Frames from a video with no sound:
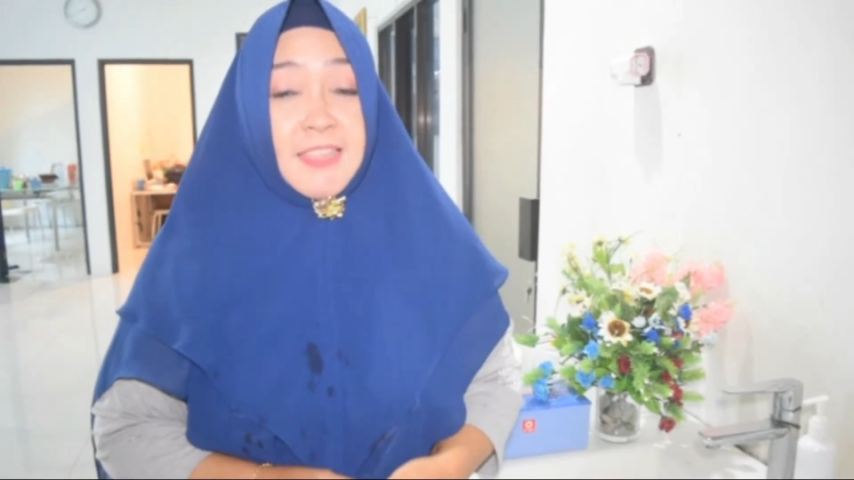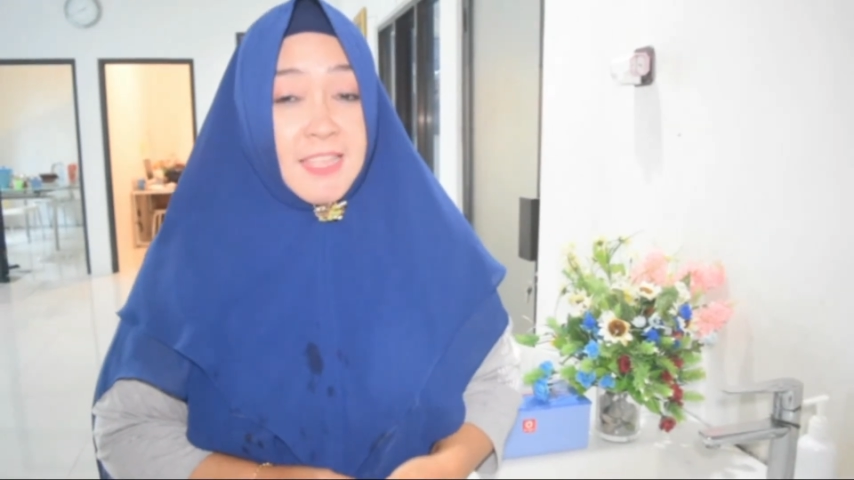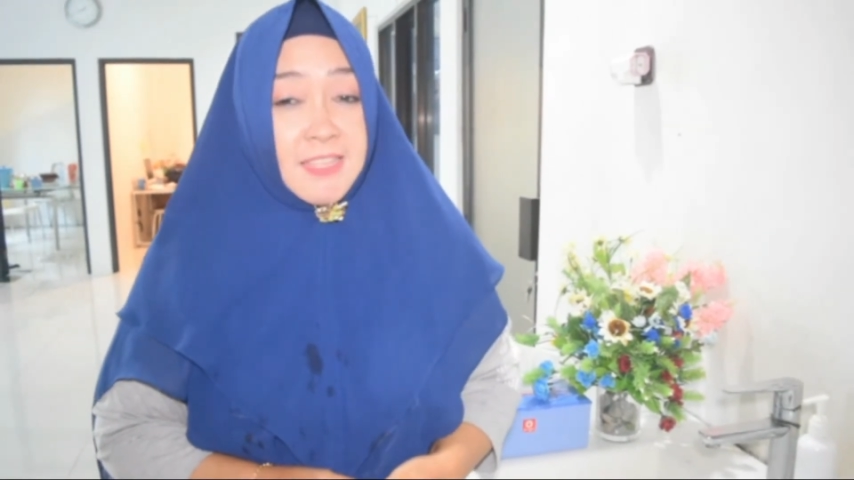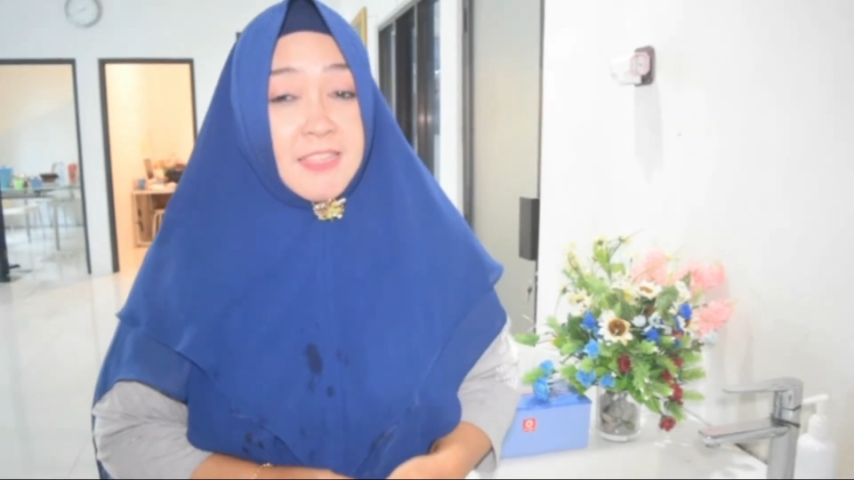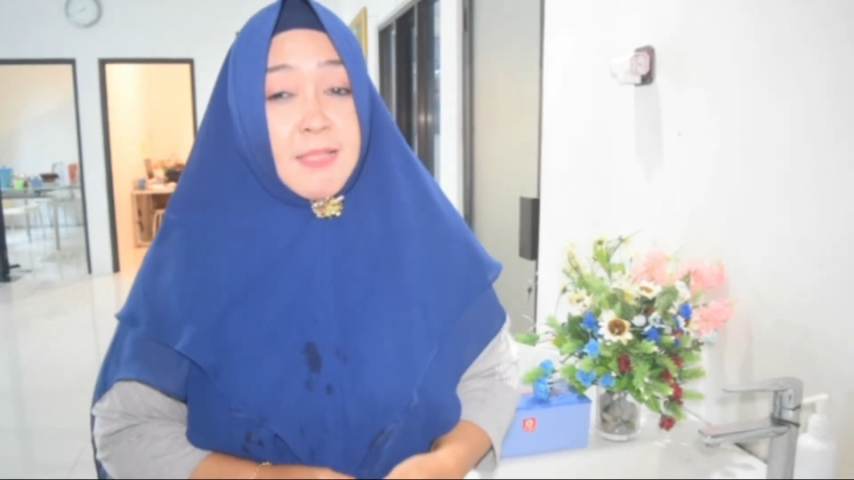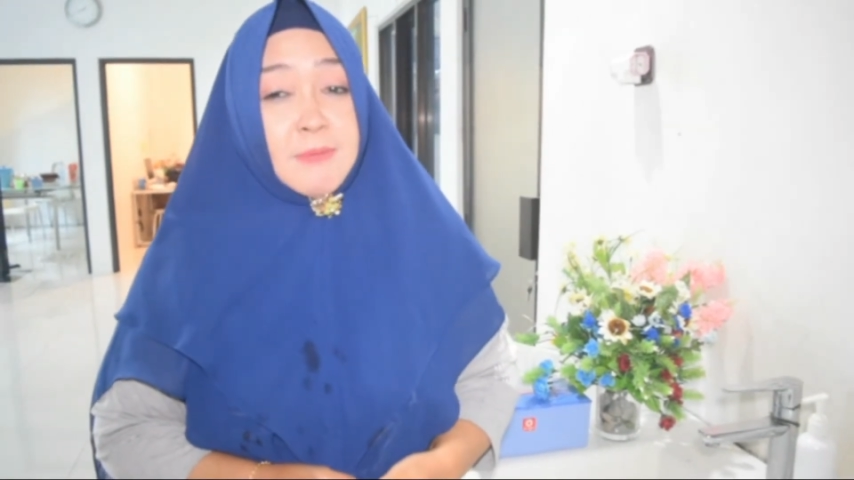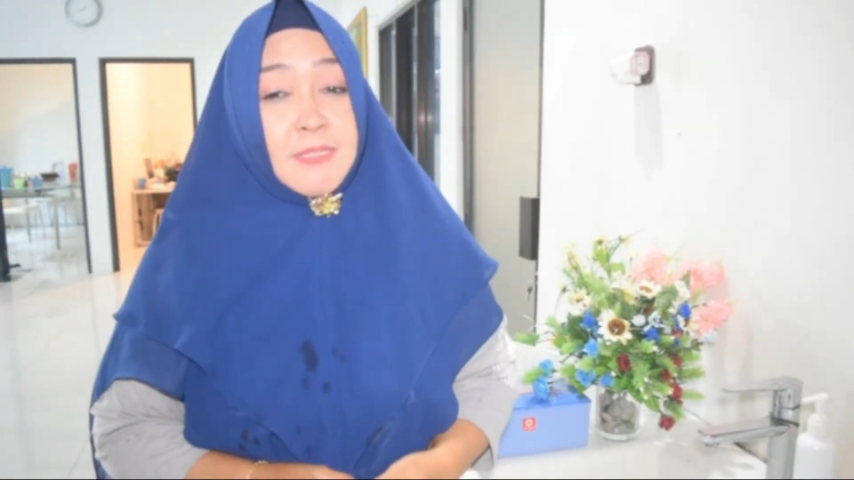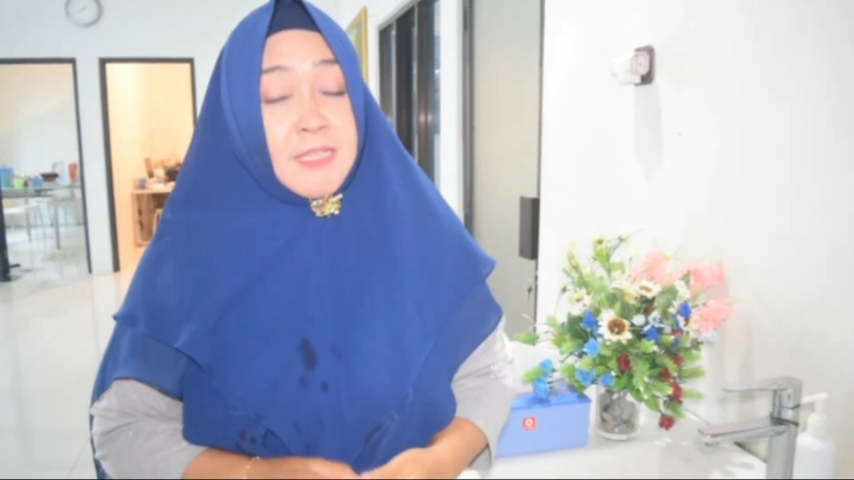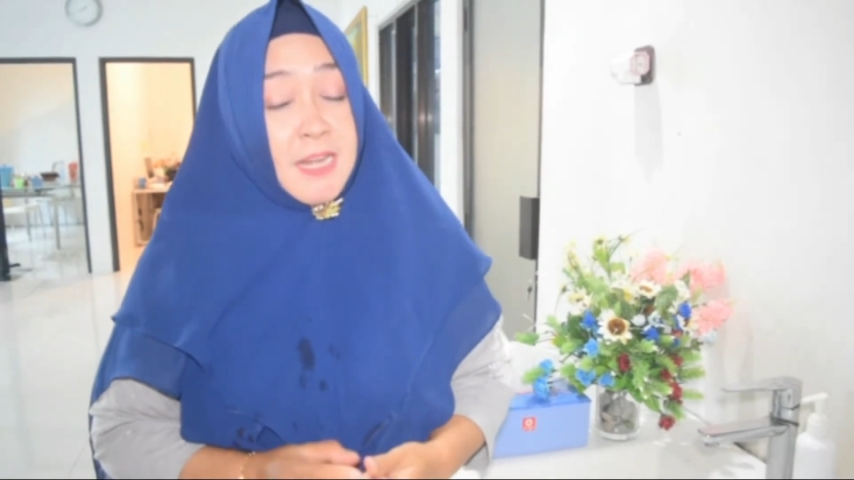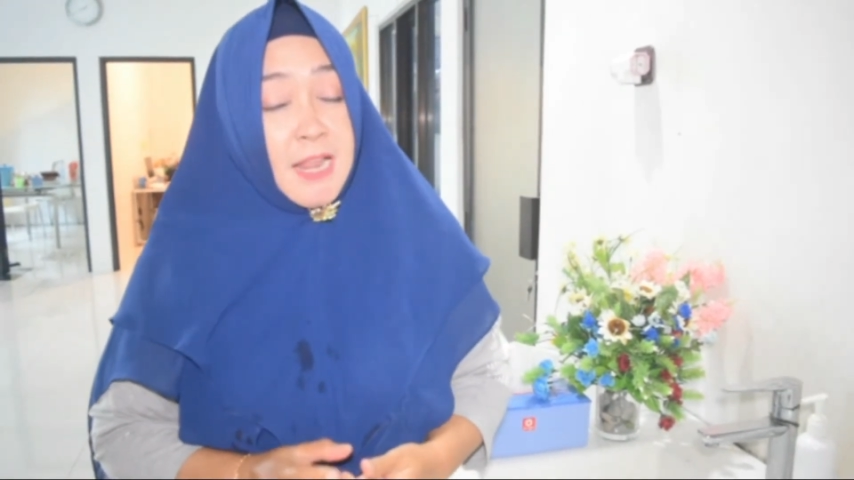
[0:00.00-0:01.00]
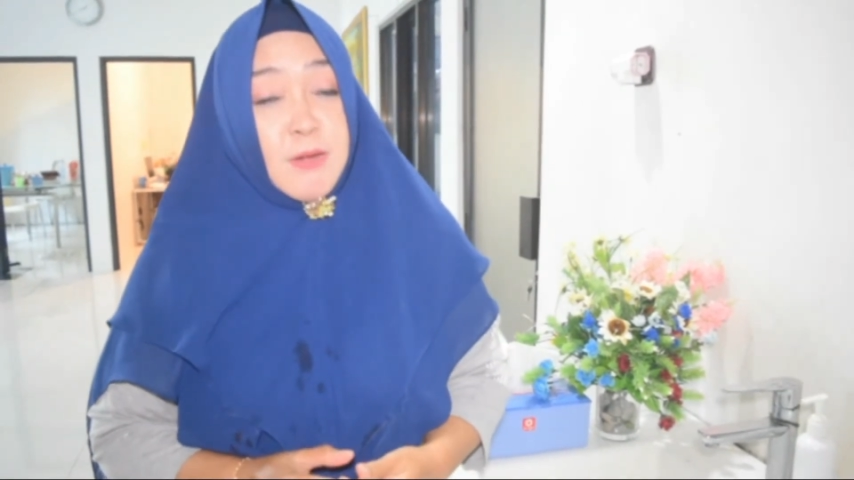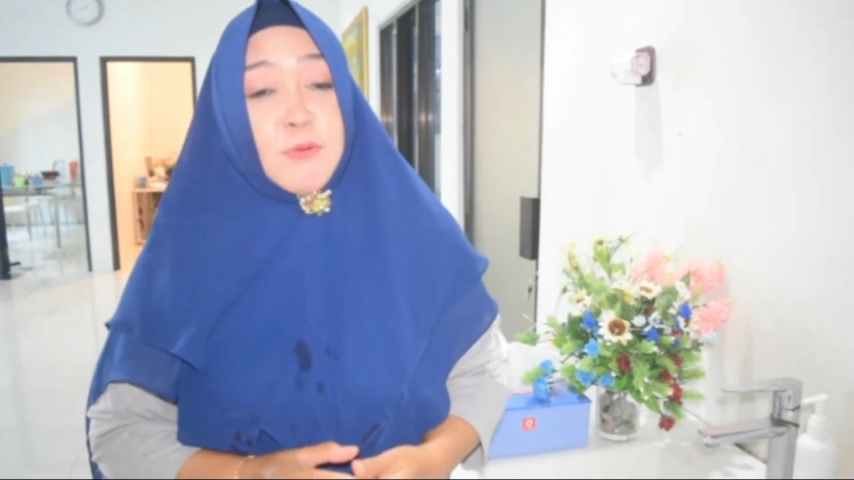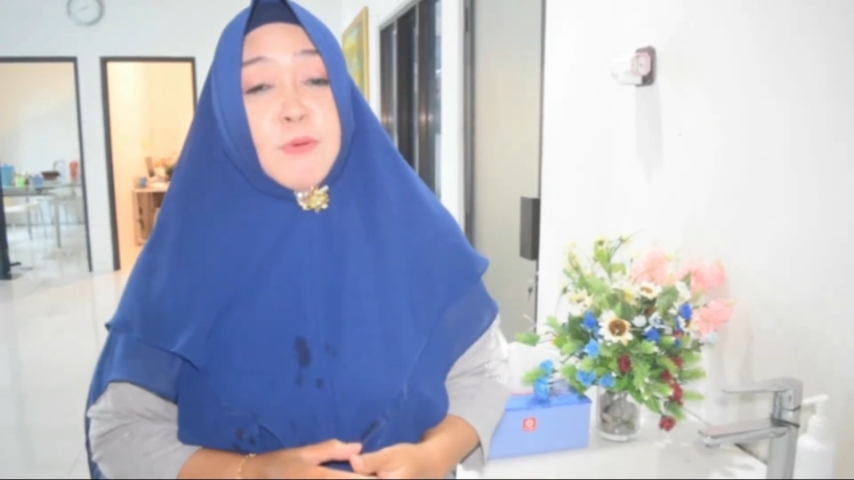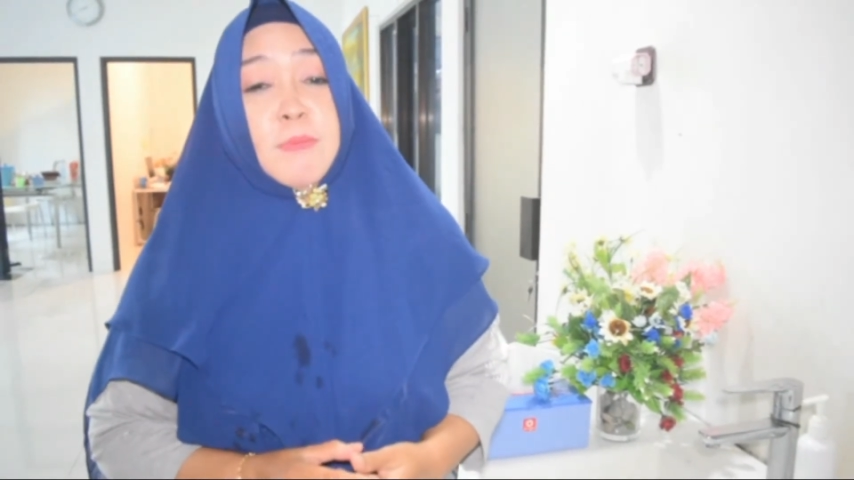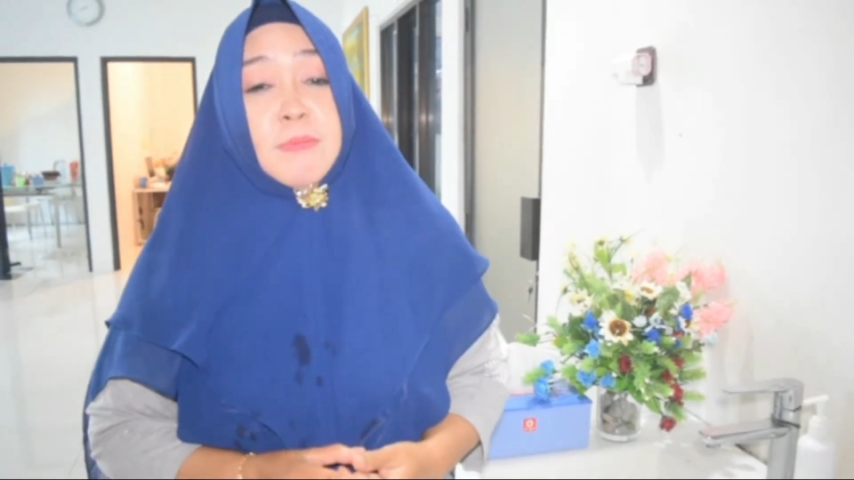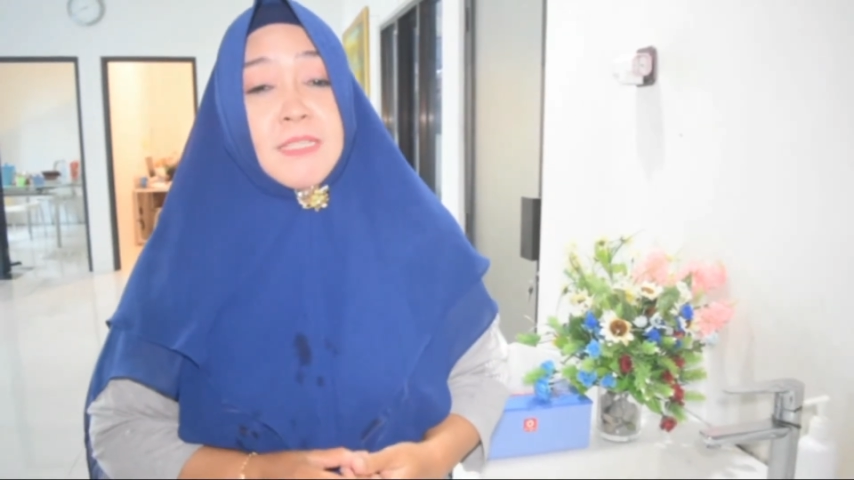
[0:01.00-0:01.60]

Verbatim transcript: kita tetap selalu